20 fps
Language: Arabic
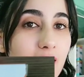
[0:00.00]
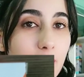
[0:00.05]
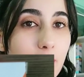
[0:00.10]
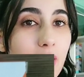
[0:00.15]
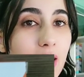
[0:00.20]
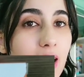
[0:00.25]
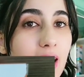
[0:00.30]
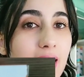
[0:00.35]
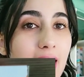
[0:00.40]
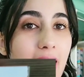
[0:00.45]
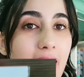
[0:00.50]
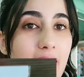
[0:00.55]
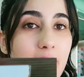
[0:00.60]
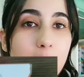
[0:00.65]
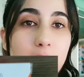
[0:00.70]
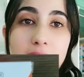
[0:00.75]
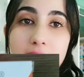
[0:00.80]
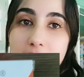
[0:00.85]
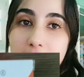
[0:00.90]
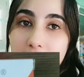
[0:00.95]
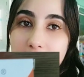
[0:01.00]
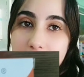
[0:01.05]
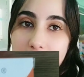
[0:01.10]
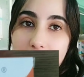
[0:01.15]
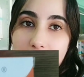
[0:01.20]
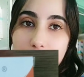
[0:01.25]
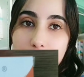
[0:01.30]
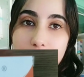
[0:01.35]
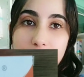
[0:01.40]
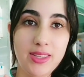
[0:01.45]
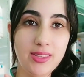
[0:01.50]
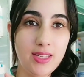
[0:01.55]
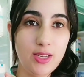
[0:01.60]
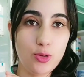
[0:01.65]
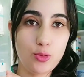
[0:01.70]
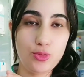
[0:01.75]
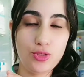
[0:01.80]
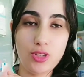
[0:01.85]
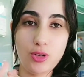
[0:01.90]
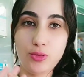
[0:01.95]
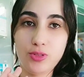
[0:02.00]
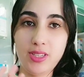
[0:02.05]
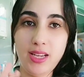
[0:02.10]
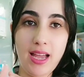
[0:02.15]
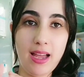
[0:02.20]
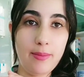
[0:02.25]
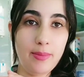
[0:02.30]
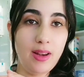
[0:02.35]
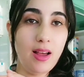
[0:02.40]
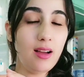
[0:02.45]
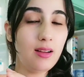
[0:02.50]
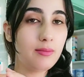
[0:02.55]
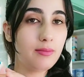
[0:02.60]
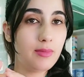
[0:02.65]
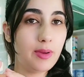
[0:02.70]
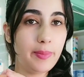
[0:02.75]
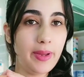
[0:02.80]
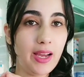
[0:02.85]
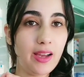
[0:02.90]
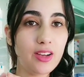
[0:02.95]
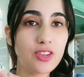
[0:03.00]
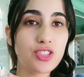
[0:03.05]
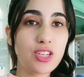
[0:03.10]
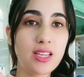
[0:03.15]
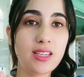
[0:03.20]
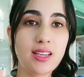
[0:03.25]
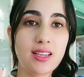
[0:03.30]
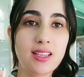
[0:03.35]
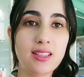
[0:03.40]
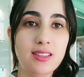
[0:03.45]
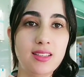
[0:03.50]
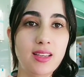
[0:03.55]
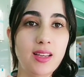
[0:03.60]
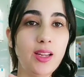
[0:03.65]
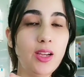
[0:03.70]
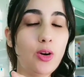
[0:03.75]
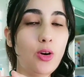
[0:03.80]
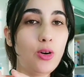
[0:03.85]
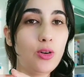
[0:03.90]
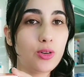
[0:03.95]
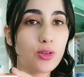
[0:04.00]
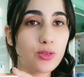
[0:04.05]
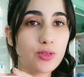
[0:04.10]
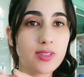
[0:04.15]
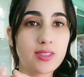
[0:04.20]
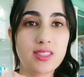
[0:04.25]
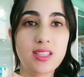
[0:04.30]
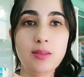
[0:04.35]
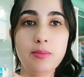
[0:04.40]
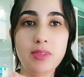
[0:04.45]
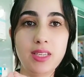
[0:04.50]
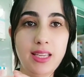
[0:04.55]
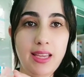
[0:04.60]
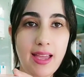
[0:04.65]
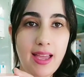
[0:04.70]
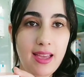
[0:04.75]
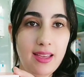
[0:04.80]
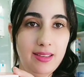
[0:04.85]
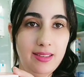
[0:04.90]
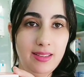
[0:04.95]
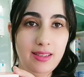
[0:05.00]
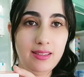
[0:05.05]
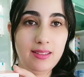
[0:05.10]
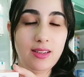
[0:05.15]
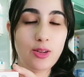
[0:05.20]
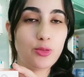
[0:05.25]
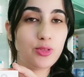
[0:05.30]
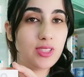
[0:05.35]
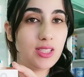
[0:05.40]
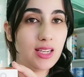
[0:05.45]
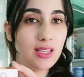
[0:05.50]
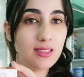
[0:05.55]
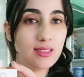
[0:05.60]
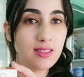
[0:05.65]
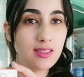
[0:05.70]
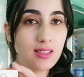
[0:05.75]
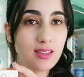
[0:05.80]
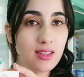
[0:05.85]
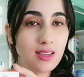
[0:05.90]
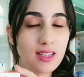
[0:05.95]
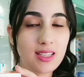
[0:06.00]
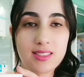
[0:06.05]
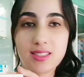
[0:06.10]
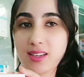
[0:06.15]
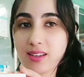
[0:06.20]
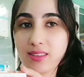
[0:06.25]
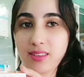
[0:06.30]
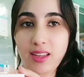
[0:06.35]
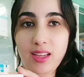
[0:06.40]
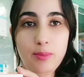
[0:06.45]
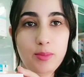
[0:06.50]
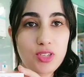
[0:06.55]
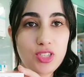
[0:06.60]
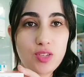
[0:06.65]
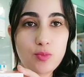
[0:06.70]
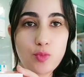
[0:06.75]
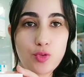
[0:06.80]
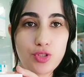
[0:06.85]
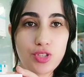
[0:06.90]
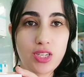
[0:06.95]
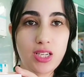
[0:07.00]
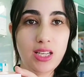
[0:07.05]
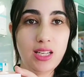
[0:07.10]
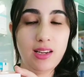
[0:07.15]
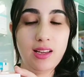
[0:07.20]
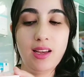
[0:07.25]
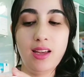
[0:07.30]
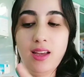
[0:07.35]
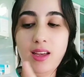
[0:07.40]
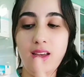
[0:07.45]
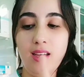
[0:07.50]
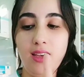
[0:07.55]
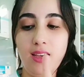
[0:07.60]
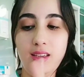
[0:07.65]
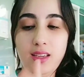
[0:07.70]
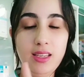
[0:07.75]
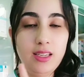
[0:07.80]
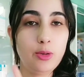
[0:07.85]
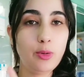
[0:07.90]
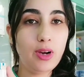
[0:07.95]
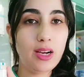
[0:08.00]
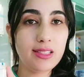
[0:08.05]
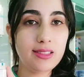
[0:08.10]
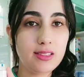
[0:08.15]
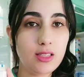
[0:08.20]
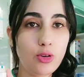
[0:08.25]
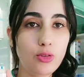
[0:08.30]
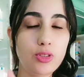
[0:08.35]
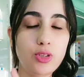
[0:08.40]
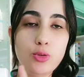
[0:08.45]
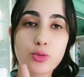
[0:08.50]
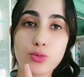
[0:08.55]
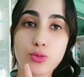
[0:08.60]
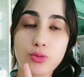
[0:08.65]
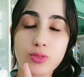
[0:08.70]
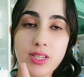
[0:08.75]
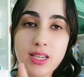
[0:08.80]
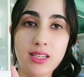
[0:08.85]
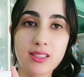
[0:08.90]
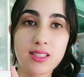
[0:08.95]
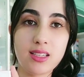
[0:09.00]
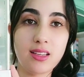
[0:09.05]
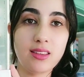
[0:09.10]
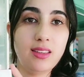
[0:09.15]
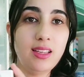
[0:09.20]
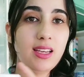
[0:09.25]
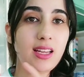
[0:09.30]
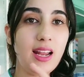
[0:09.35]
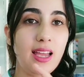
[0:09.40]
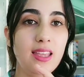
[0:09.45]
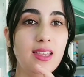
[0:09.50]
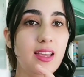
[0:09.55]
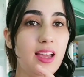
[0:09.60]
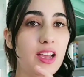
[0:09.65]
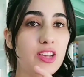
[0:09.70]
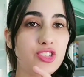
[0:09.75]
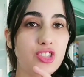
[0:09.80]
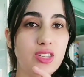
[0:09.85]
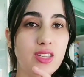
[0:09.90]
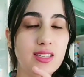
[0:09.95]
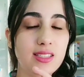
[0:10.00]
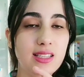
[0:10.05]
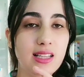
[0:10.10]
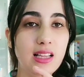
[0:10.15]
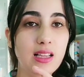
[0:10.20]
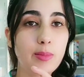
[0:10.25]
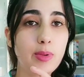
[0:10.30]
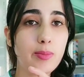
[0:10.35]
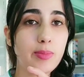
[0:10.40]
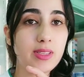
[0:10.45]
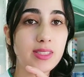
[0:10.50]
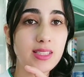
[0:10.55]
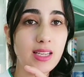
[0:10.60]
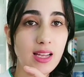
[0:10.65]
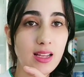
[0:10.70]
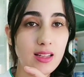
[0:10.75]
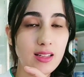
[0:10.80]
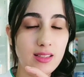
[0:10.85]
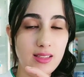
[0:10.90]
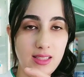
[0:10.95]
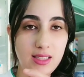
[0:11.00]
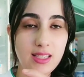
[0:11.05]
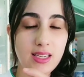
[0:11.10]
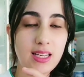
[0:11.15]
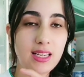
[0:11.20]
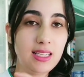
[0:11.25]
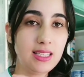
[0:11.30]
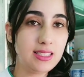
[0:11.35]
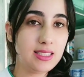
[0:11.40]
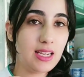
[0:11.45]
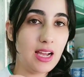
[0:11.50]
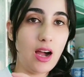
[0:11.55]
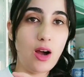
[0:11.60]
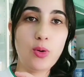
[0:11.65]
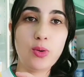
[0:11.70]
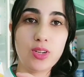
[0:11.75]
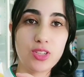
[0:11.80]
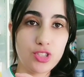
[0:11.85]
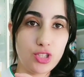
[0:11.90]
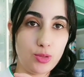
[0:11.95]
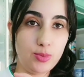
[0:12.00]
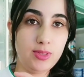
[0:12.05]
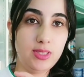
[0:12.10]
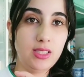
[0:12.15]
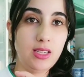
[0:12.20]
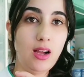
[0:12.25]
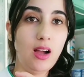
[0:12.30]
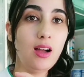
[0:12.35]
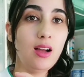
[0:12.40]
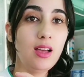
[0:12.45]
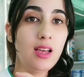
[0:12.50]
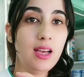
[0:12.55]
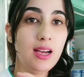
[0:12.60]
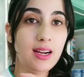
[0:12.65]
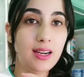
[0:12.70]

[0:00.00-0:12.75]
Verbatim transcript: المراه الحامل لا ما ديروش لو كنتي حامله ما محقكش انك ديري اوروستيم نهائيا لو كنتي كترضعي ماشي مشكل يعني واخا تاخديه وتكوني كتردي راه اي حاجه دازت للبيبي ديال يعني كليتيها اولا شربتيها